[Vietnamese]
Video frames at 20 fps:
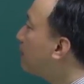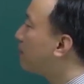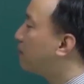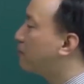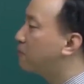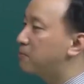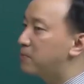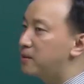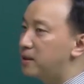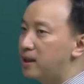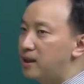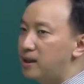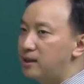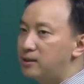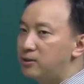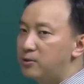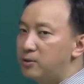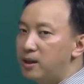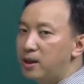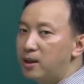là vùng địa
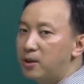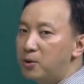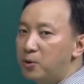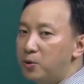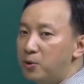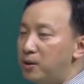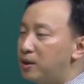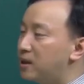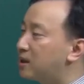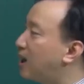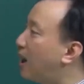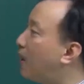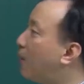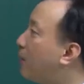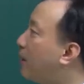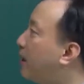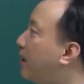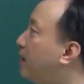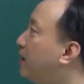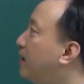hình chủ yếu là núi cao
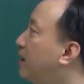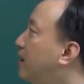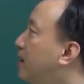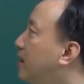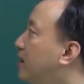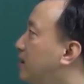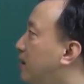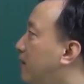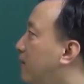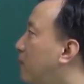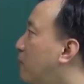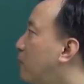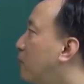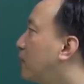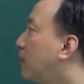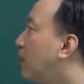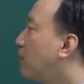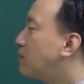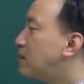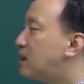nguyên, là vùng
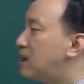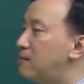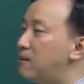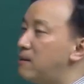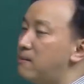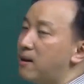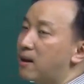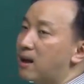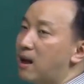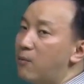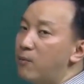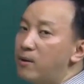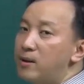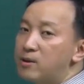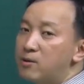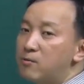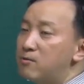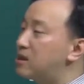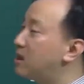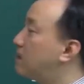núi Đông Sibia và cao
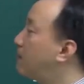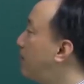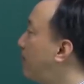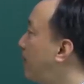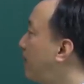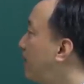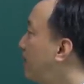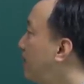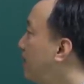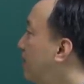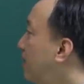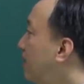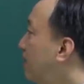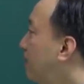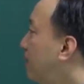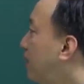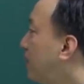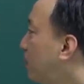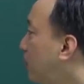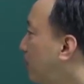nguyên Trung Sibia.
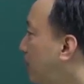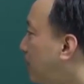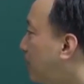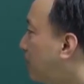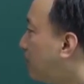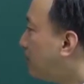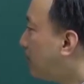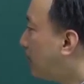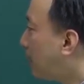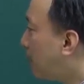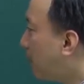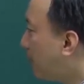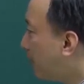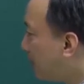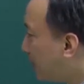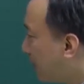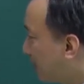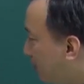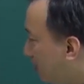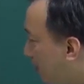Vậy núi thì không thể là
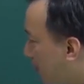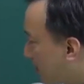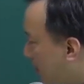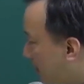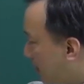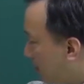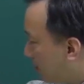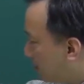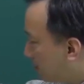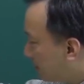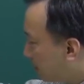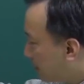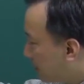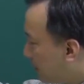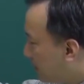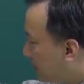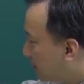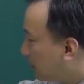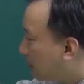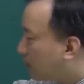phát triển được uh,
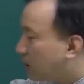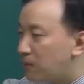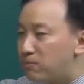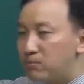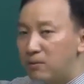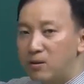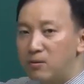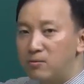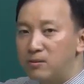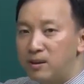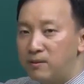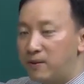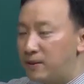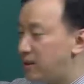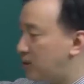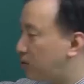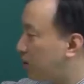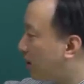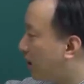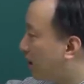giao thông nó không thể phát
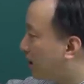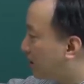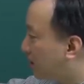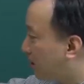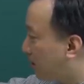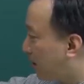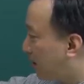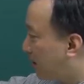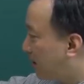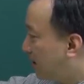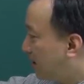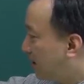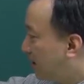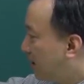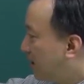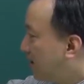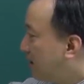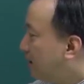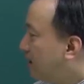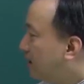triển thuận lợi được rồi này
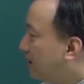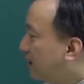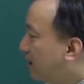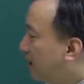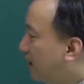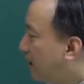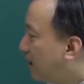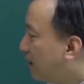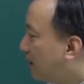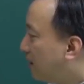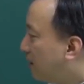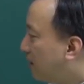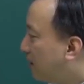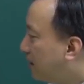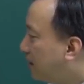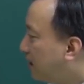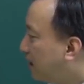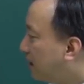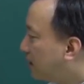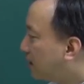à,
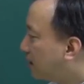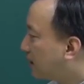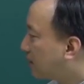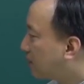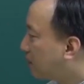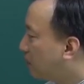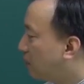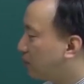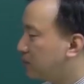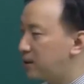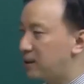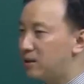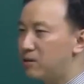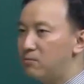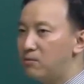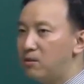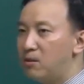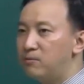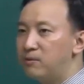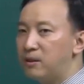vậy thì ờ, dịch vụ thì
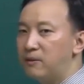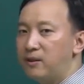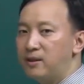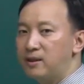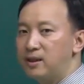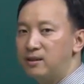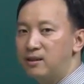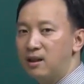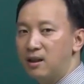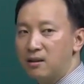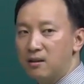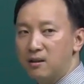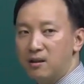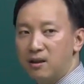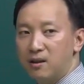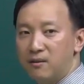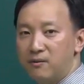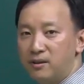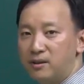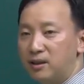cũng không thể phát triển được
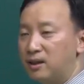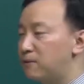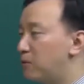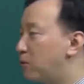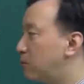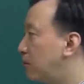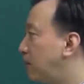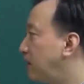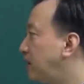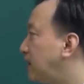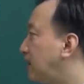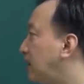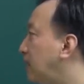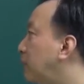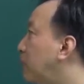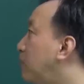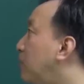vì dịch vụ phát triển thành